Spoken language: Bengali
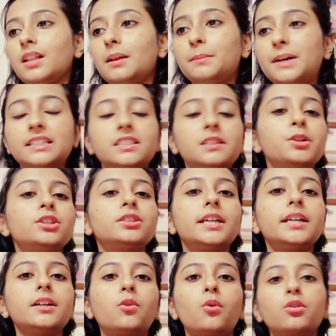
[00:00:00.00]
বার্থডে
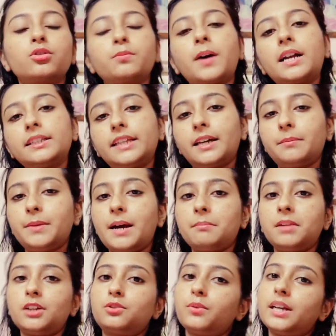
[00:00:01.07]
বলতে কোনোবার দেখবে
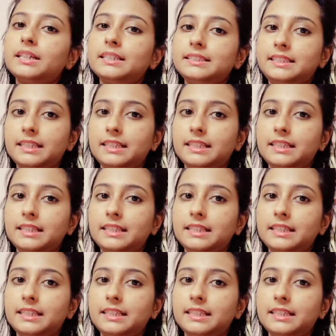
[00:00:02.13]
আমরা টোয়েন্টি